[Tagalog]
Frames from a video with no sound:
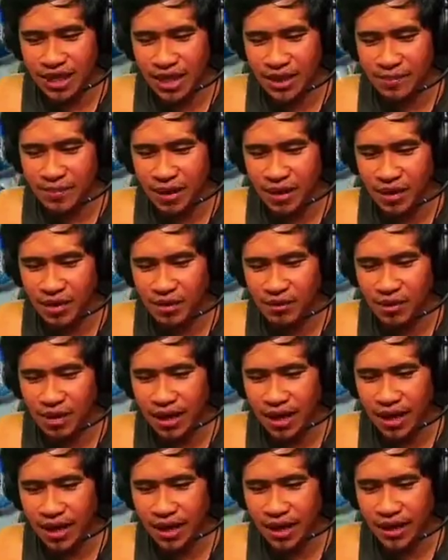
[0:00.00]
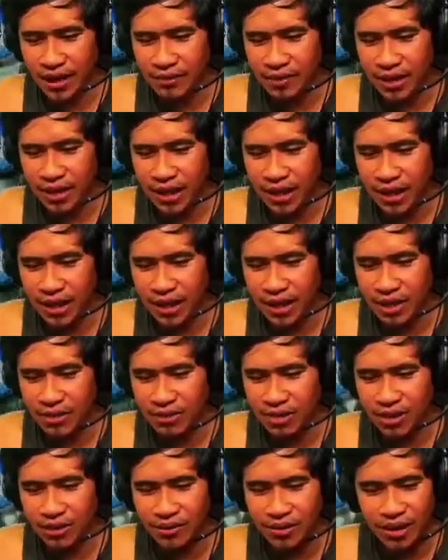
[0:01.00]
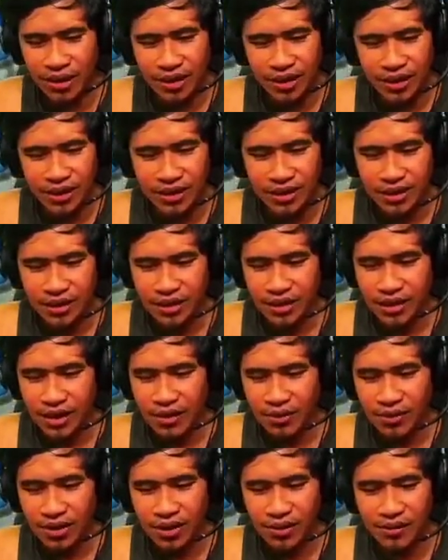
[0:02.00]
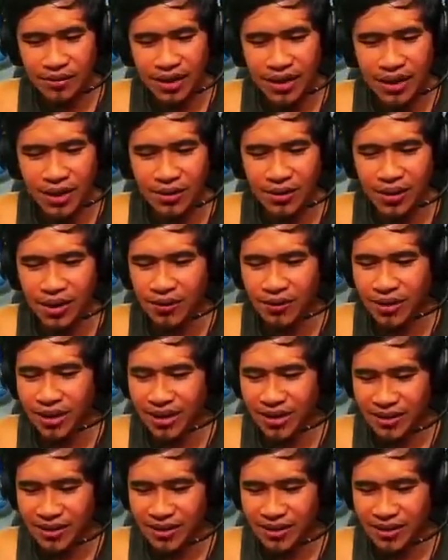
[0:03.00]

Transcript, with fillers: kasama ko. Wala eh. Wala eh. Lawlaw eh. Lawlaw eh. Lawlaw